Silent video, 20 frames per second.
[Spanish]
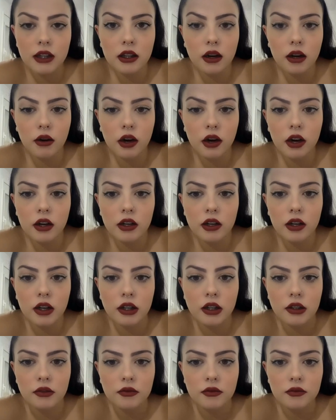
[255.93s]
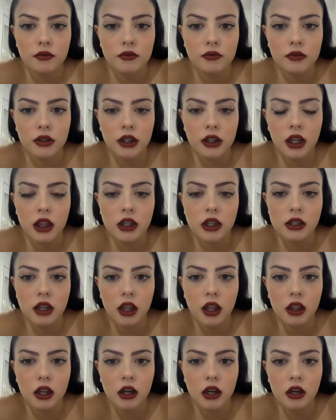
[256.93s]
A trabajar, Cari.
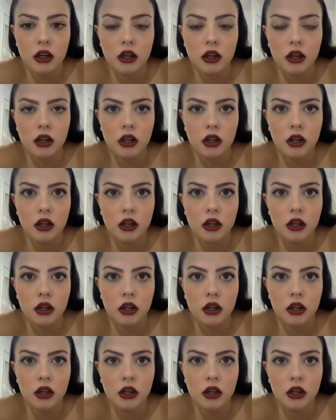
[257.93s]
Gracias, Adela.